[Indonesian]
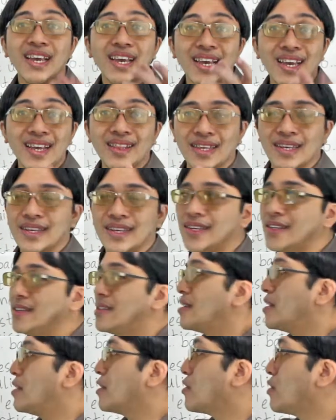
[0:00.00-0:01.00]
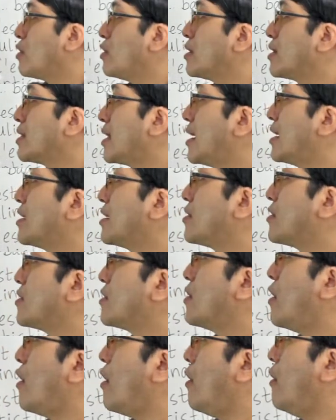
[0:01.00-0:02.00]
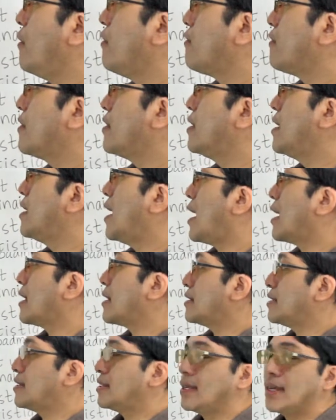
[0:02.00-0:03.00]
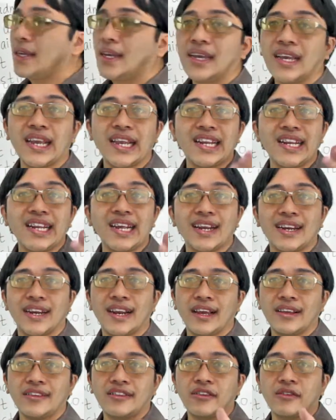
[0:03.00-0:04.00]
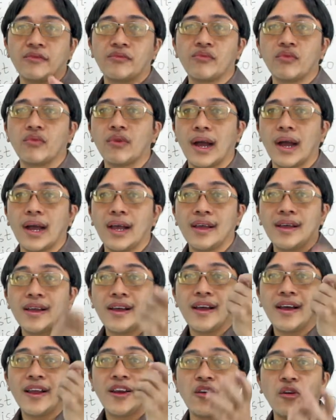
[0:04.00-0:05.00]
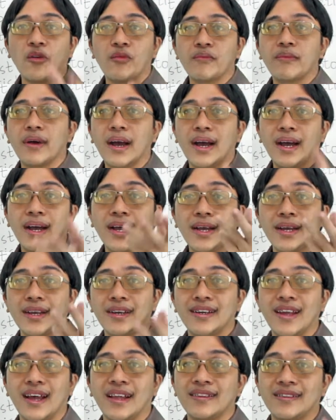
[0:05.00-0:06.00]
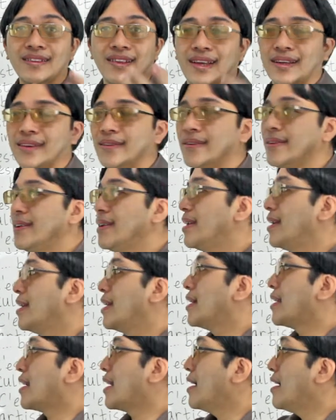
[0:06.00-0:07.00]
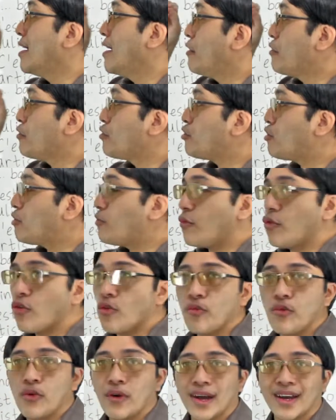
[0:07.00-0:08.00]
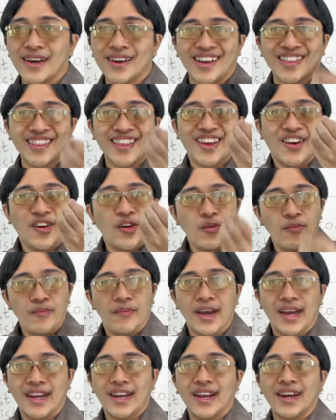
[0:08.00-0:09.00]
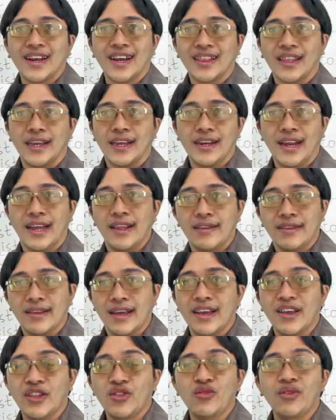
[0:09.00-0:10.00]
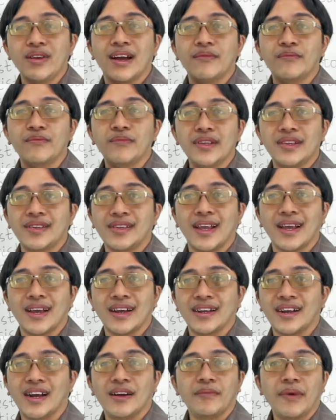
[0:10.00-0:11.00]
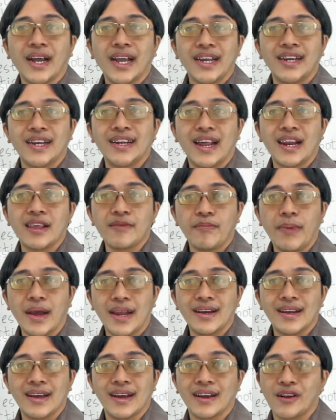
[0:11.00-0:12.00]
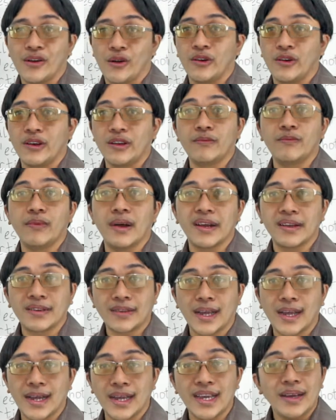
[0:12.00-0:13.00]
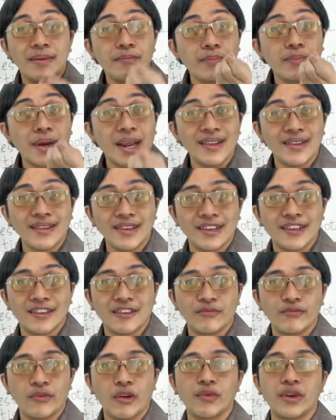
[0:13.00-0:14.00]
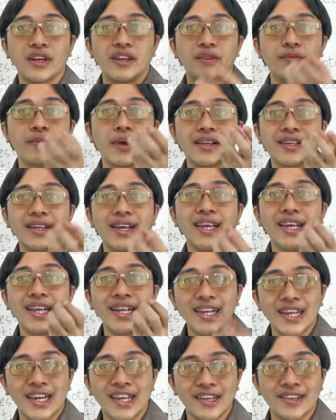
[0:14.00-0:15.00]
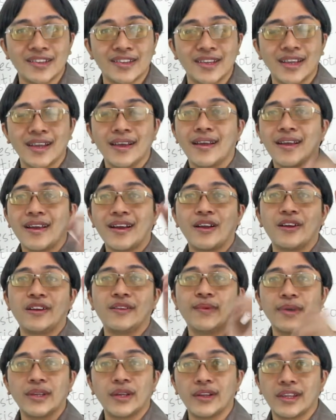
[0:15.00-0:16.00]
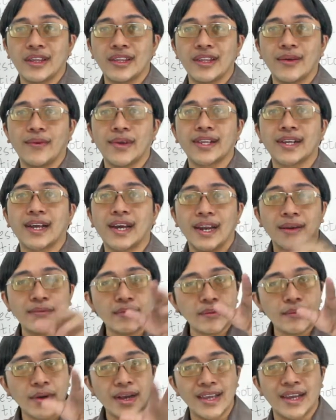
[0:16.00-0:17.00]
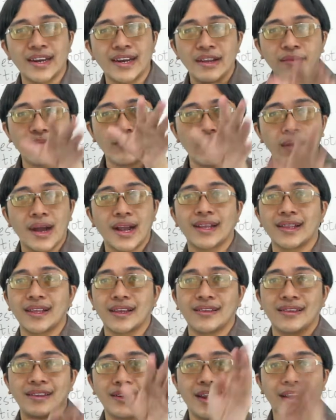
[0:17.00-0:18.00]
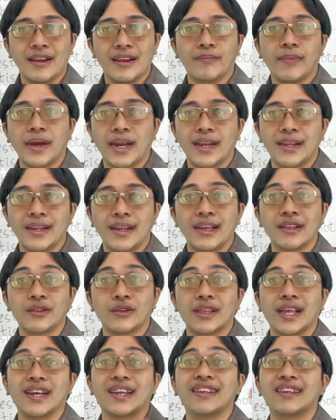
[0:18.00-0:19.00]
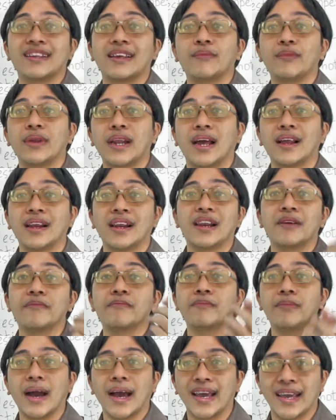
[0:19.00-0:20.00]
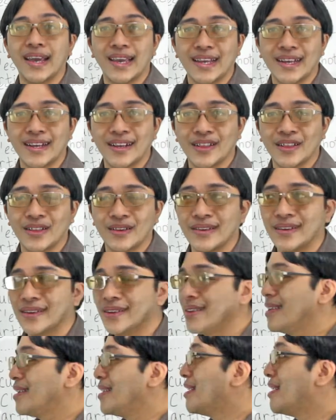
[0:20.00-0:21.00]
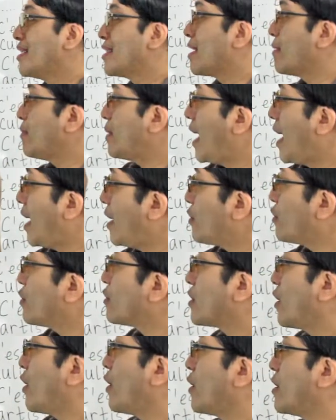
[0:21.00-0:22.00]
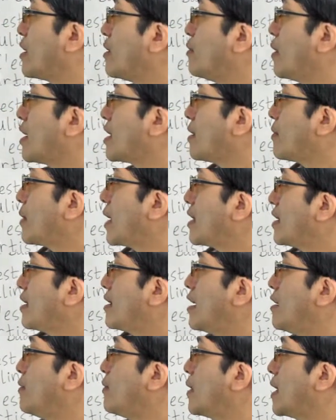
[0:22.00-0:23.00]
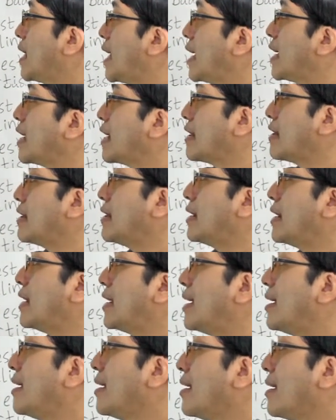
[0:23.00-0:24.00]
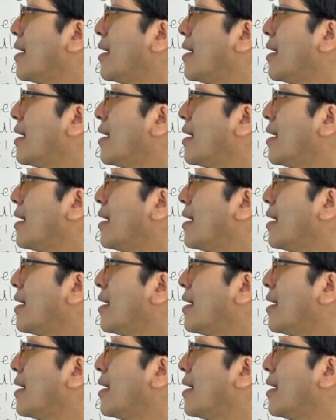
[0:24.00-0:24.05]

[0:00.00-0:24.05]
It is a contest of dance. Ini adalah sebuah lomba dansa. Nah, untuk menghubungkan kata lomba dan kata dansa itu nggak bisa, nggak pakai daripada kalau di bahasa Prancis maupun di bahasa Inggris. Kalau di bahasa Indonesia zaman sekarang memang iya dibuang kita sih daripadanya itu tadi saya bilang lebay gitu. Tapi harus kalau di bahasa Prancis dan di bahasa Inggris. Jadi